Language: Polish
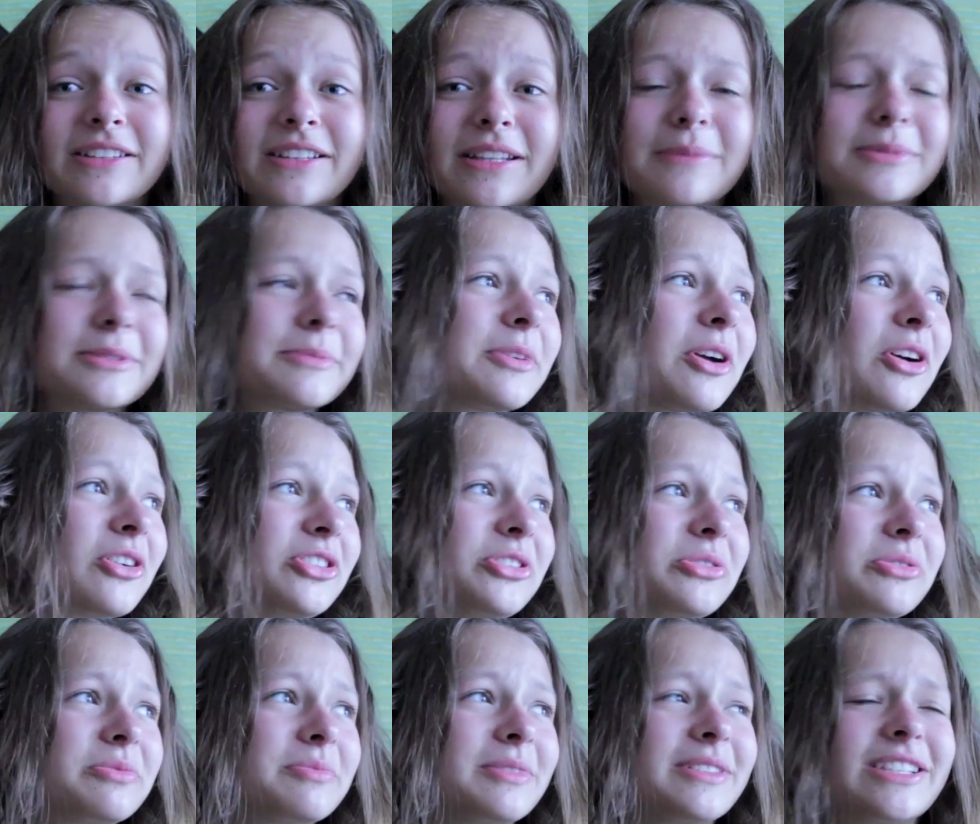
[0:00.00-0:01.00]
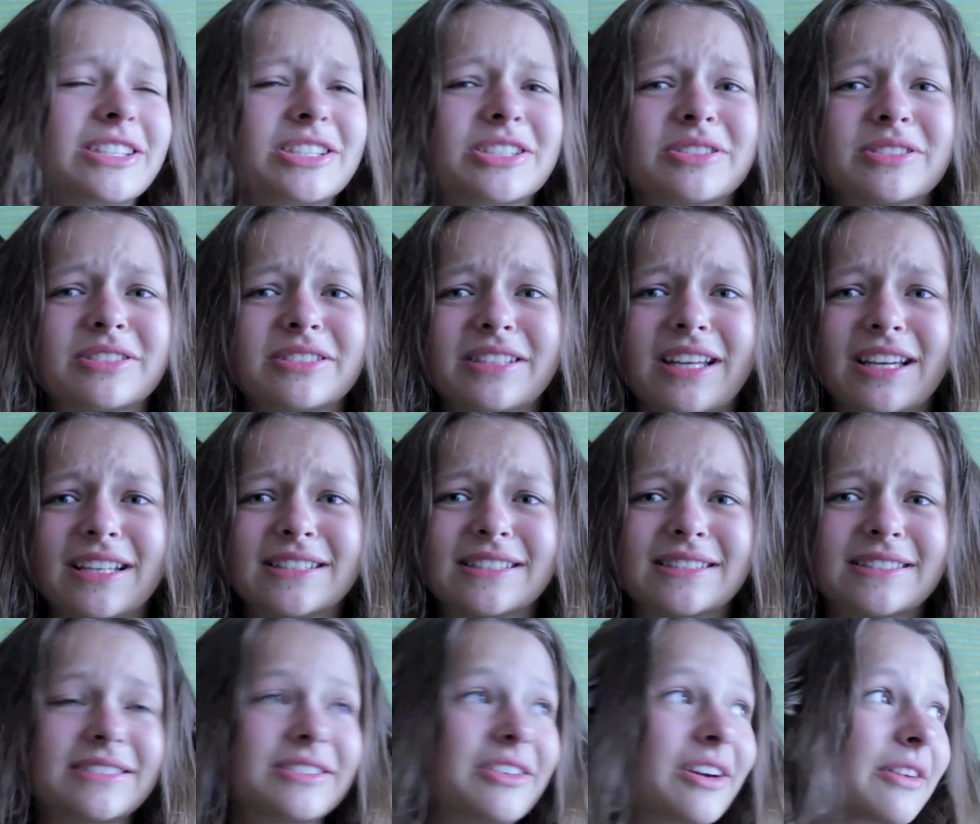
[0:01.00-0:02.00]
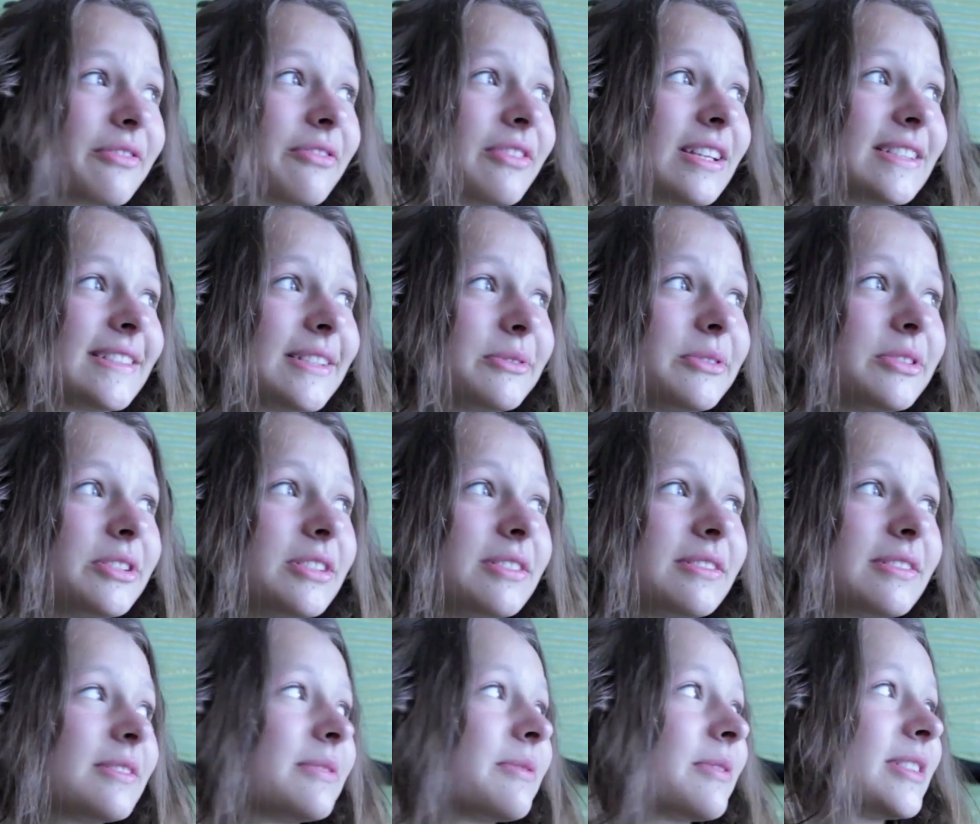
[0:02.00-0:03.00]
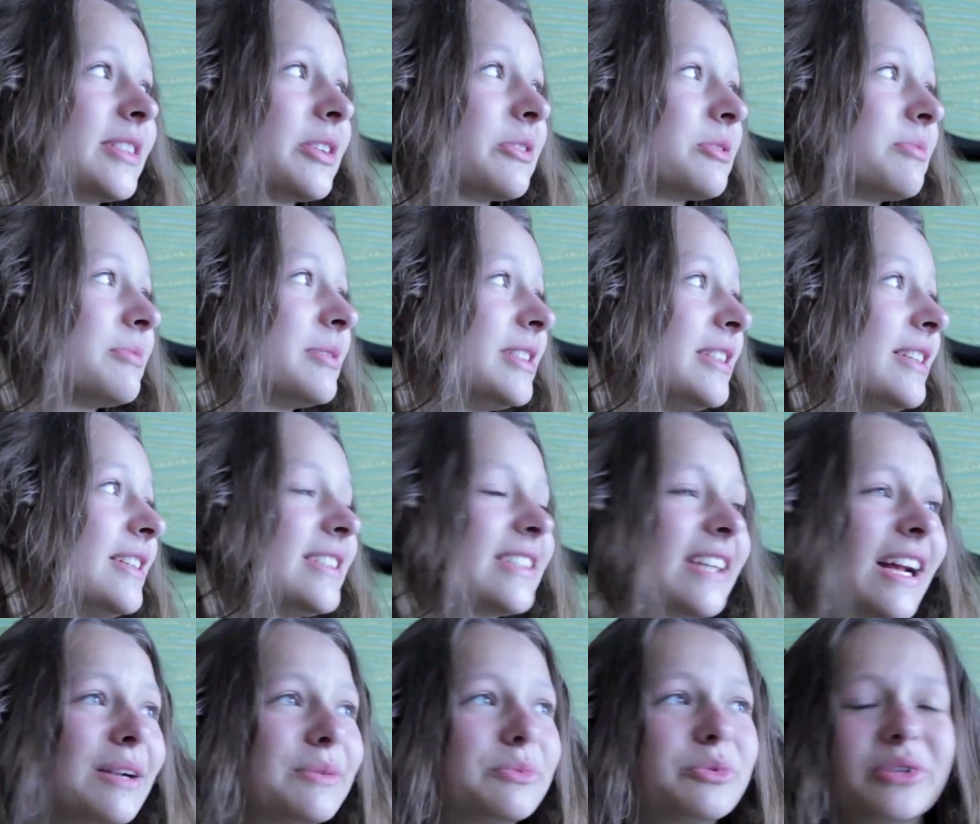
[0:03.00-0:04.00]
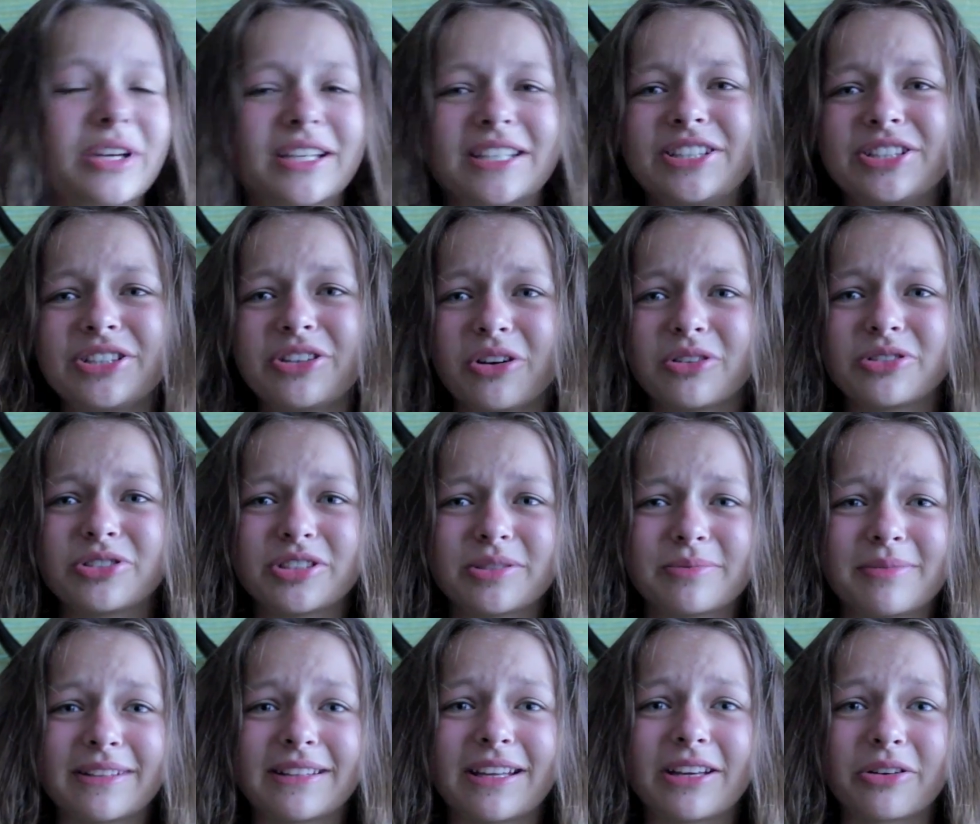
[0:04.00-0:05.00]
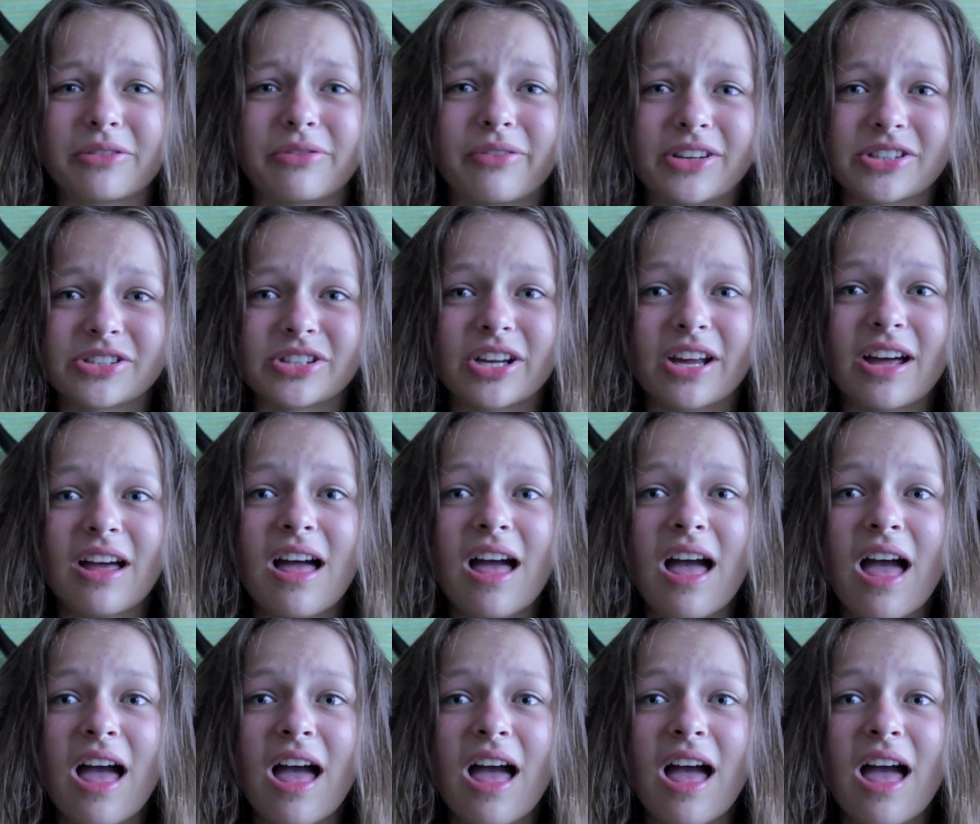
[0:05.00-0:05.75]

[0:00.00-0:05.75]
tam sobie chodziłyśmy i też jak trochę wracałyśmy, chciałyśmy iść, ale był jakiś gość chyba na rowerze